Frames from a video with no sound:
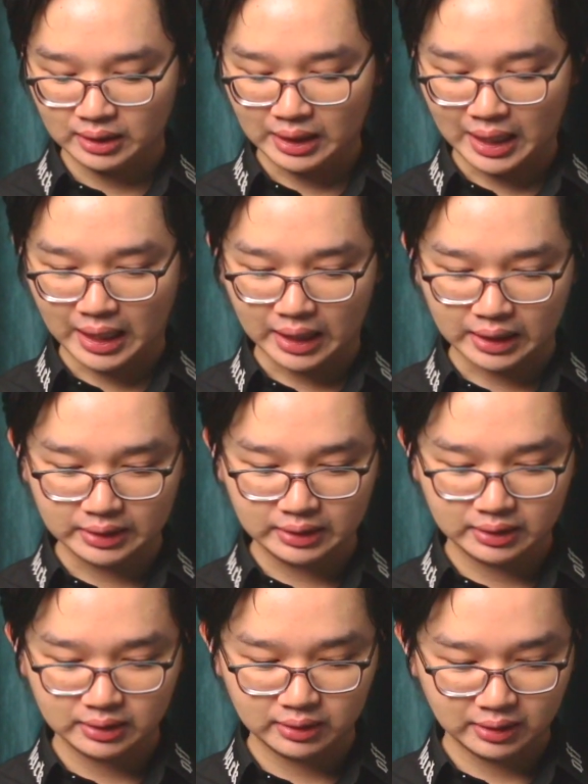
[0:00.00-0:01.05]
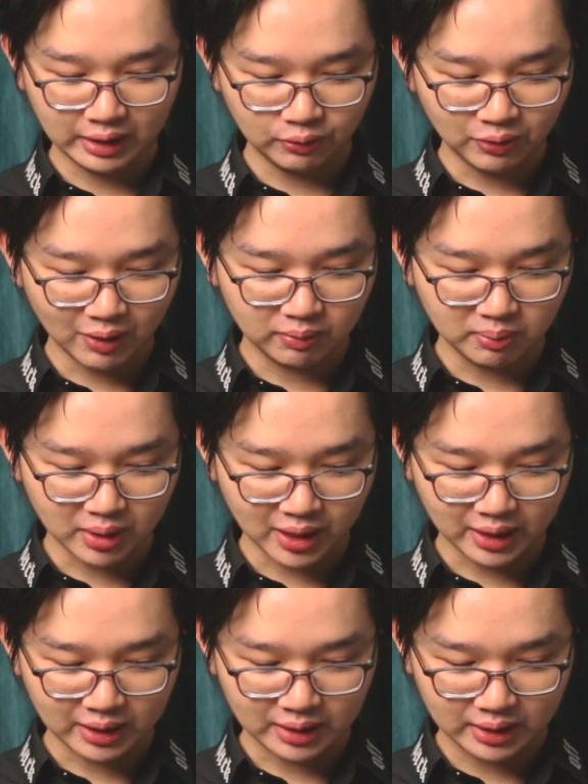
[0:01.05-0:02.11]
là cái phong
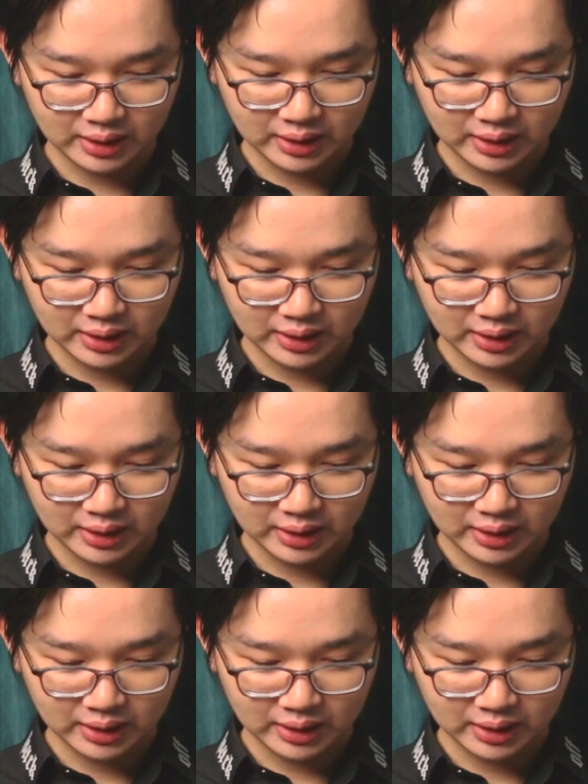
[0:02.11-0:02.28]
mà